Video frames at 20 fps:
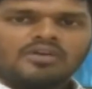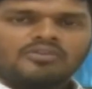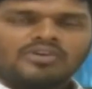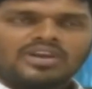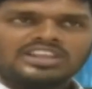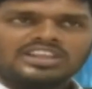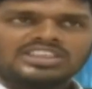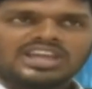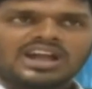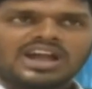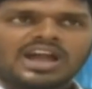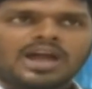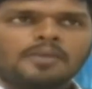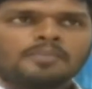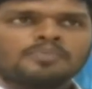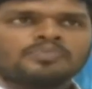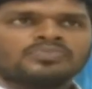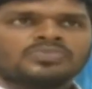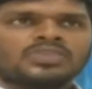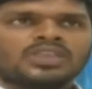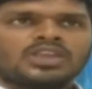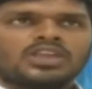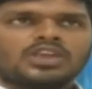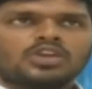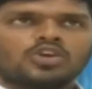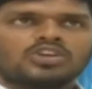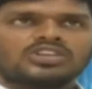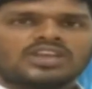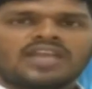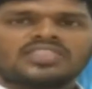ఫలితంగా
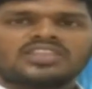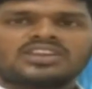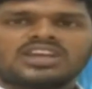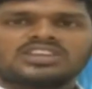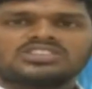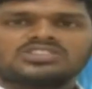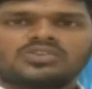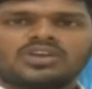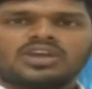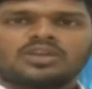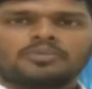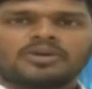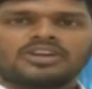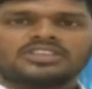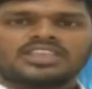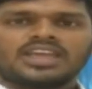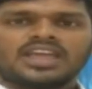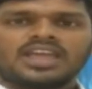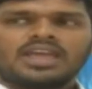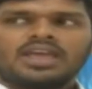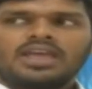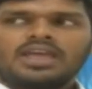ఈరోజు ఆంధ్ర రాష్ట్రం ఏర్పడితే